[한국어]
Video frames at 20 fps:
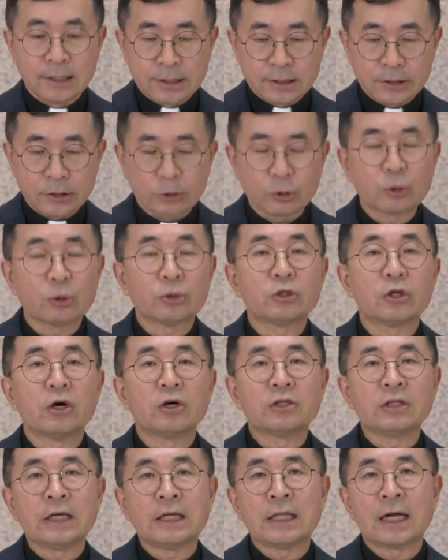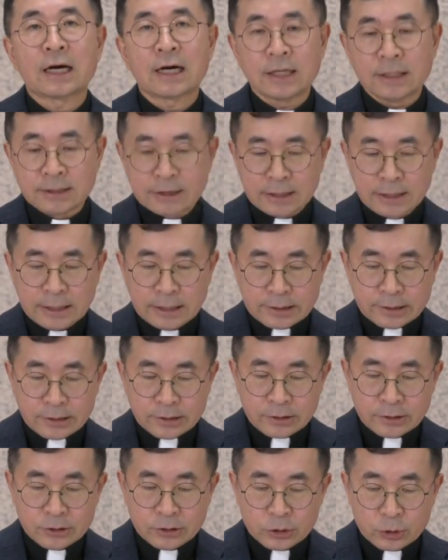그리고 또 정리해 나가는
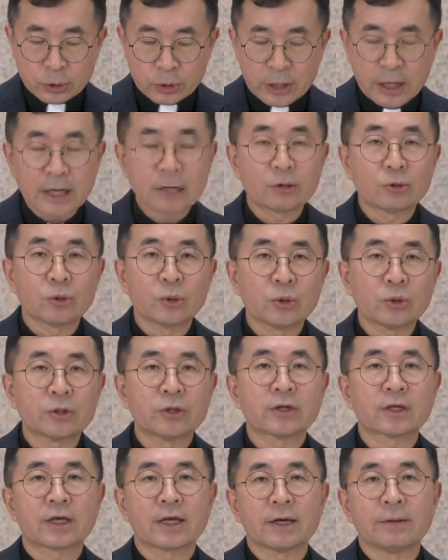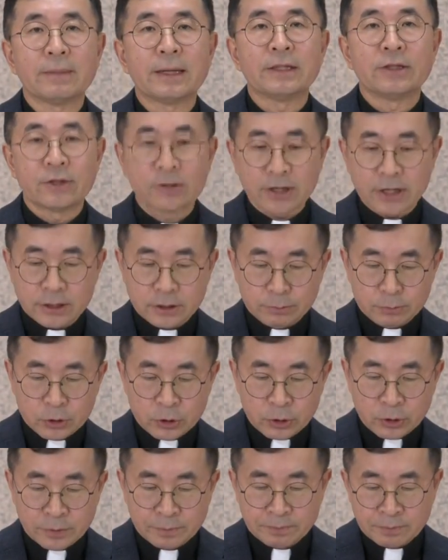그런 은총의 하루로 그렇게 만들어
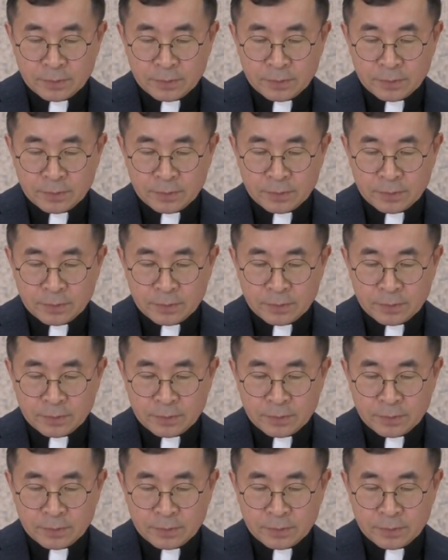가십시오.